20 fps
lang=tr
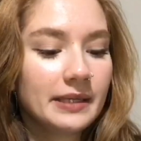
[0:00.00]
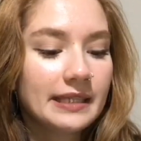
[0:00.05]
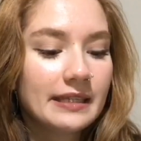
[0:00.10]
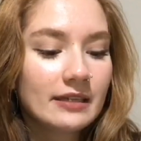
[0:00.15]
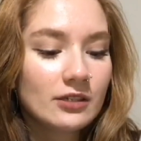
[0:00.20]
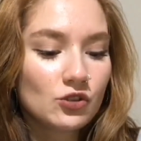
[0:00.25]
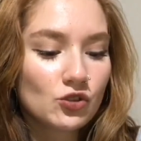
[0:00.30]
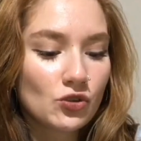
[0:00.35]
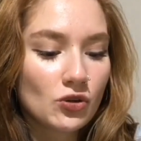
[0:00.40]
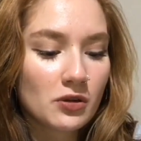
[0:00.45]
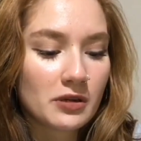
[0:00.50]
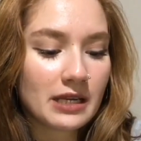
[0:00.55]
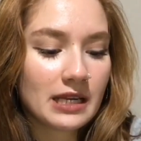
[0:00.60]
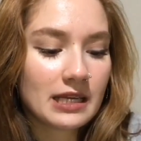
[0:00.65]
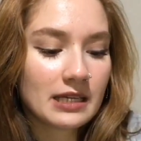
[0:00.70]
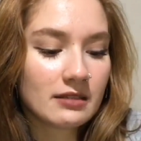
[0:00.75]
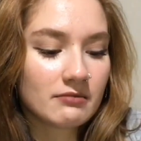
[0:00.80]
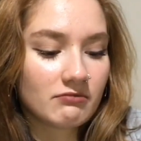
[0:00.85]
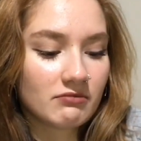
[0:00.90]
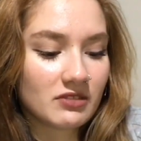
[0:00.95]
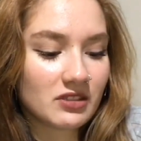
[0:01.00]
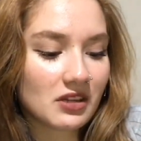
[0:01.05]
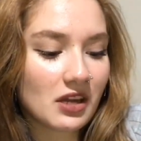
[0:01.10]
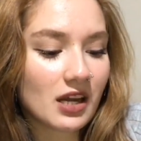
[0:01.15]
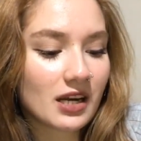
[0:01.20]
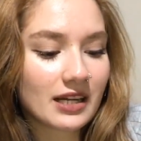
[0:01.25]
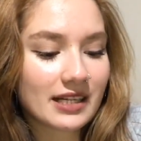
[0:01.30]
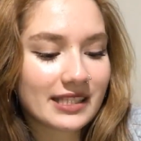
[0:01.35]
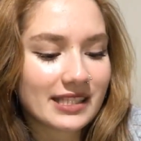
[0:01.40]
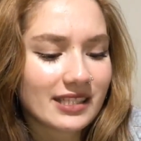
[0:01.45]
Bir de şöyle
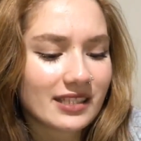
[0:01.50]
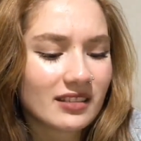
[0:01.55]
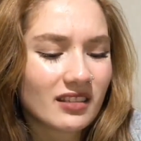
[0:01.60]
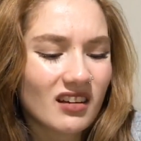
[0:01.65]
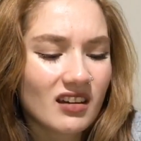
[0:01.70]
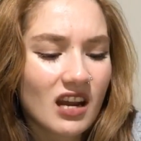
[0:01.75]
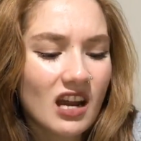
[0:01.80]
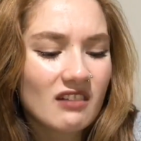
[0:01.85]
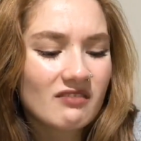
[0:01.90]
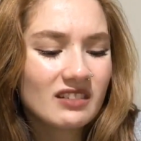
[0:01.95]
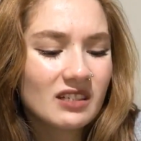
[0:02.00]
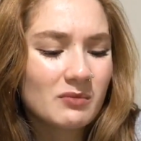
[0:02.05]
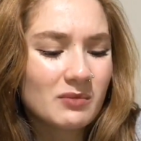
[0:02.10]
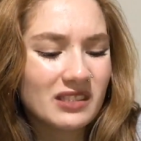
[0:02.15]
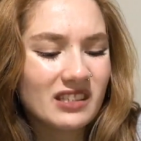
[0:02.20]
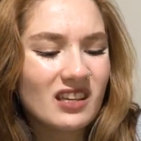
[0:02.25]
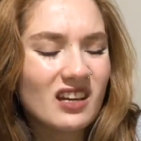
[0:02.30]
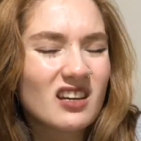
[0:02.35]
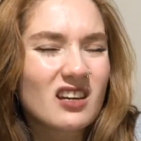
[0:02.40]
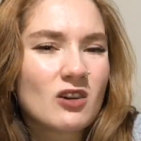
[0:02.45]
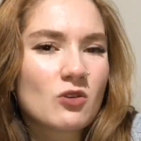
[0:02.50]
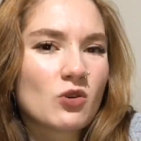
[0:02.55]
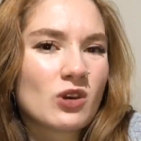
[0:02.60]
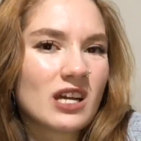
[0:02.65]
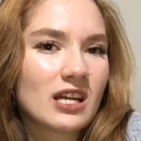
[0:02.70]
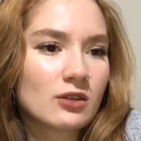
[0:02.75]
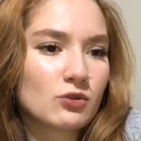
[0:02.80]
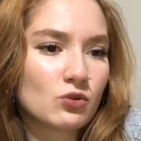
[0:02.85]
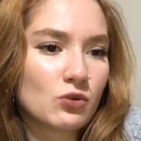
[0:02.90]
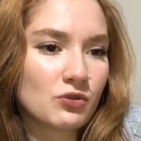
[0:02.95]
arkasına tarağı var ama tarağı o
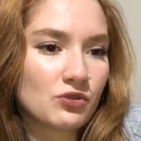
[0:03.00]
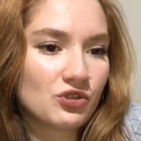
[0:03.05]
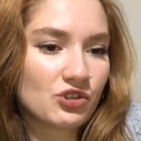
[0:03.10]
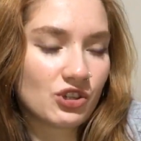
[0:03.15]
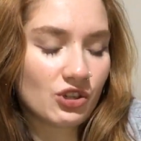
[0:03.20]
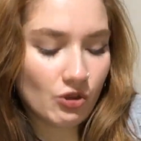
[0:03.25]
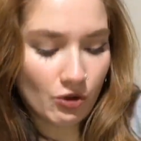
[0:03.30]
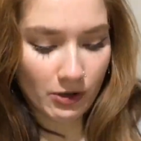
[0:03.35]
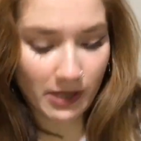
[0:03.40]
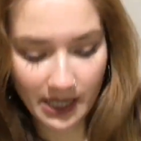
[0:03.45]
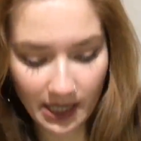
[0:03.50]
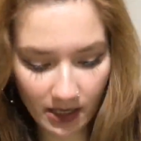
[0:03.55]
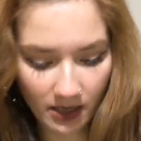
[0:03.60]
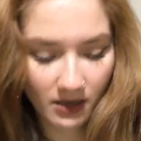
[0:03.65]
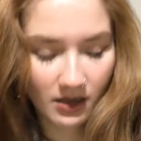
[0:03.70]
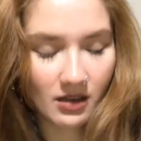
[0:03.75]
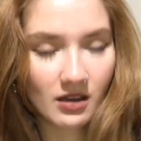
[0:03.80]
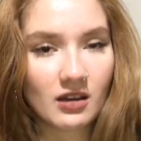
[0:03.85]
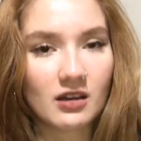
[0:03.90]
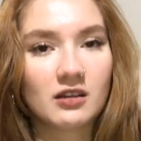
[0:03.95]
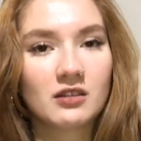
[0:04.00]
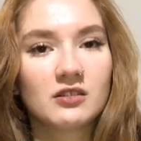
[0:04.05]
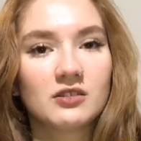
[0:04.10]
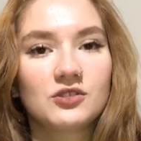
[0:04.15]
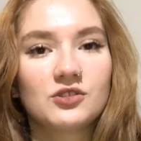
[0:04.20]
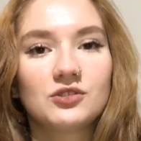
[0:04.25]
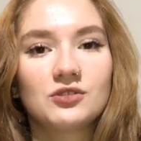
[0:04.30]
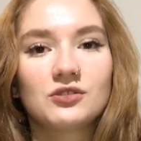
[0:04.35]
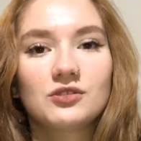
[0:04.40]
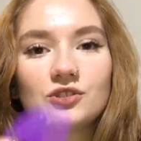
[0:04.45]
kadar zor çıkıyor ki. Aha
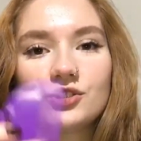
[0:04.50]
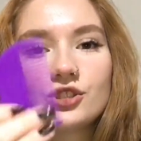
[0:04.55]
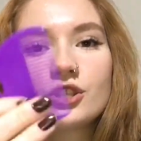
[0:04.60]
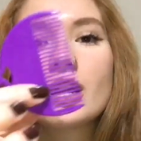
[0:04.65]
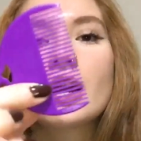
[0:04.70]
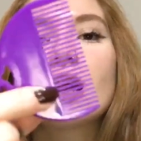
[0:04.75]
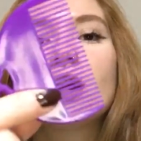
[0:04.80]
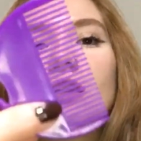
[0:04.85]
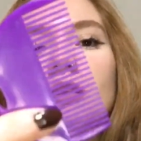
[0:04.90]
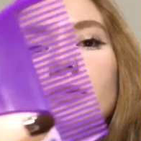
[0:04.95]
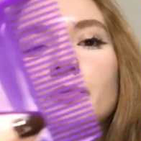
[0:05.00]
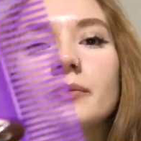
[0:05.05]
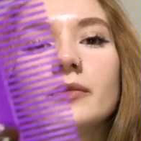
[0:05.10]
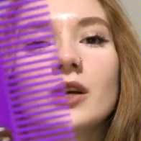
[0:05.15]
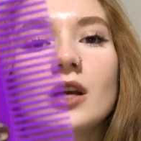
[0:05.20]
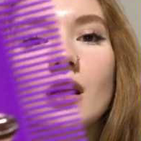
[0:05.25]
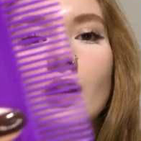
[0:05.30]
çıkardım.